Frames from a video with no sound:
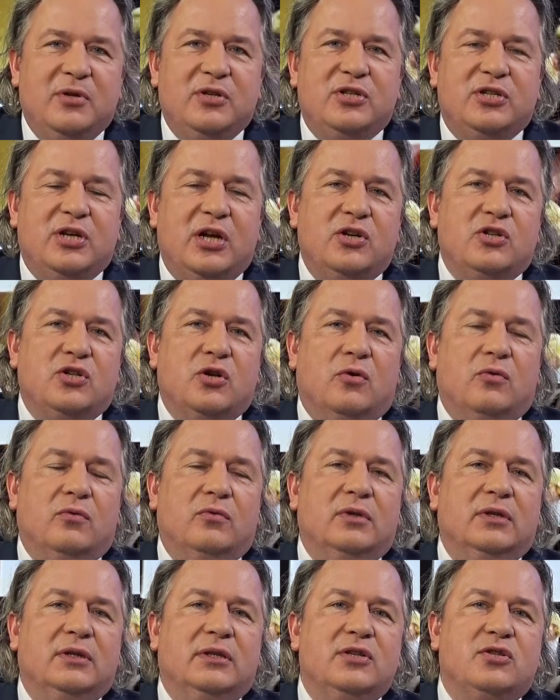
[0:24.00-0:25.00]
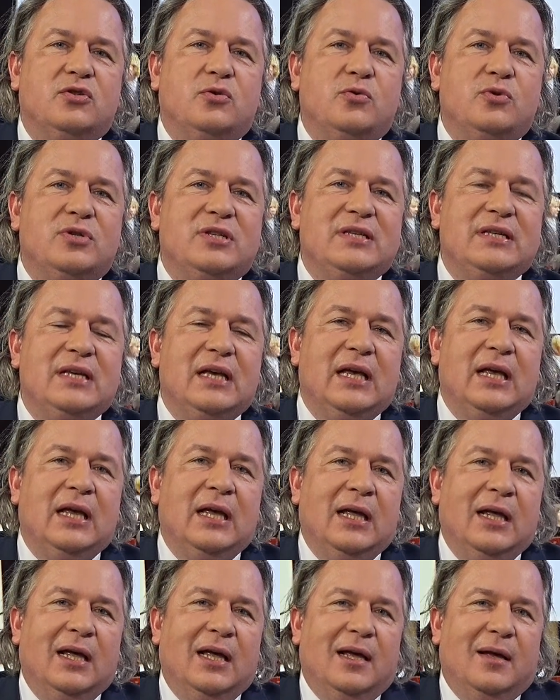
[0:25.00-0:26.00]
dzisiejszą dyskusję.
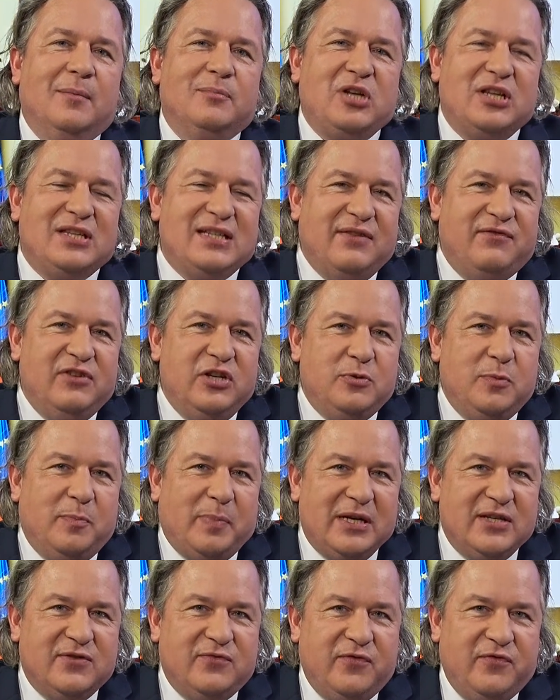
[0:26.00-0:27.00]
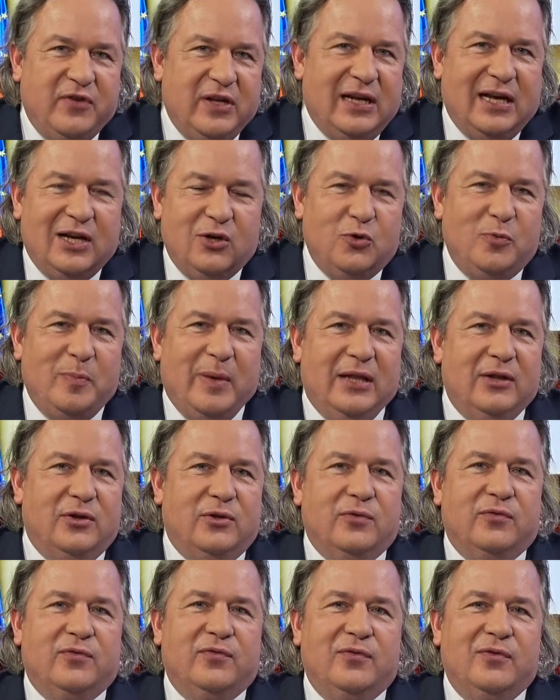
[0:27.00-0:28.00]
Przedstawiliśmy Państwu wiele
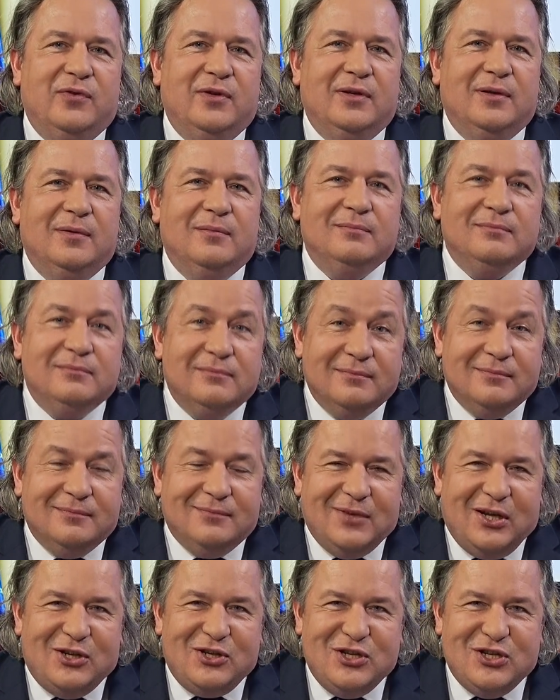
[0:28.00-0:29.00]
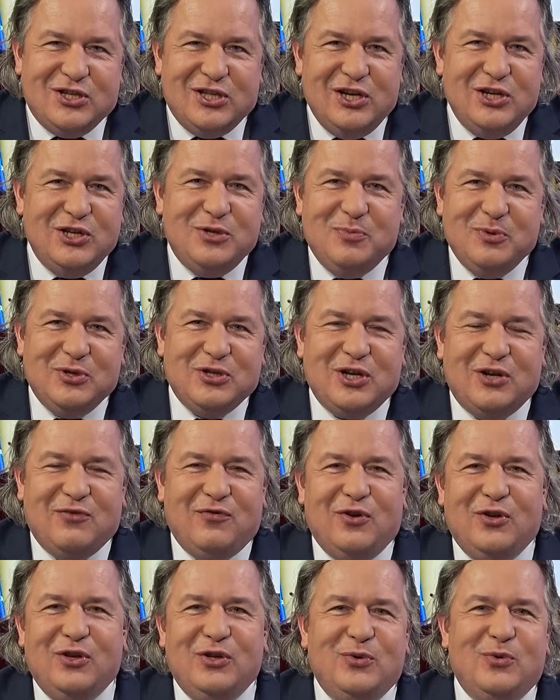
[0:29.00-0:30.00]
argumentów. Nacisnęliśmy
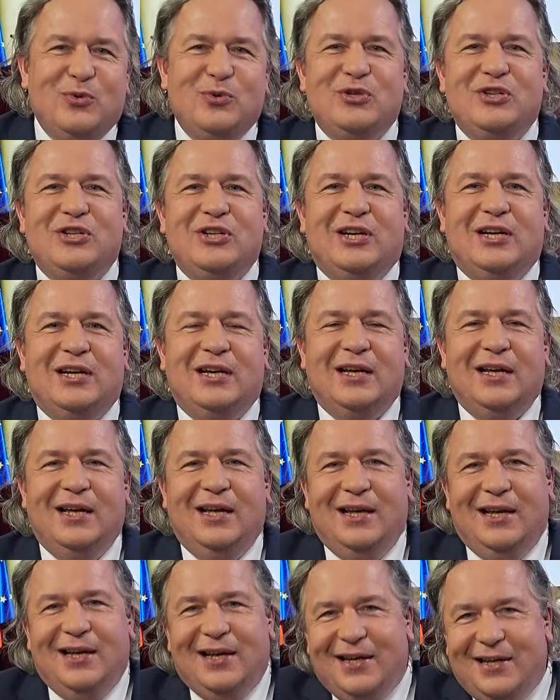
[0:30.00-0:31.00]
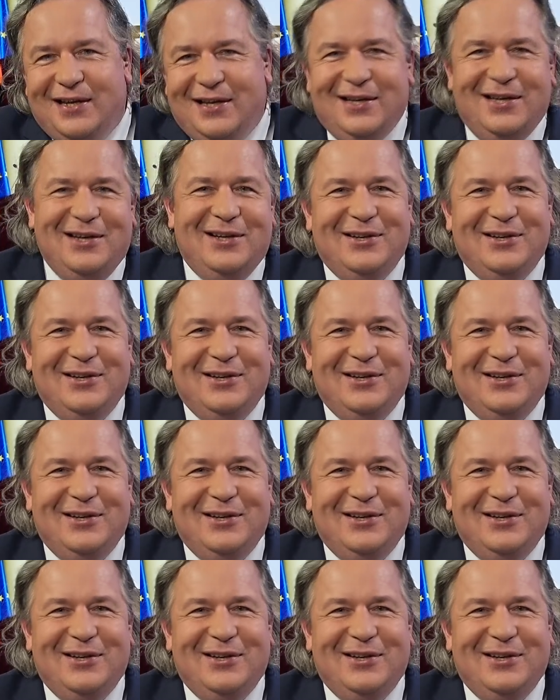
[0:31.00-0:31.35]
czerwony guzik. E,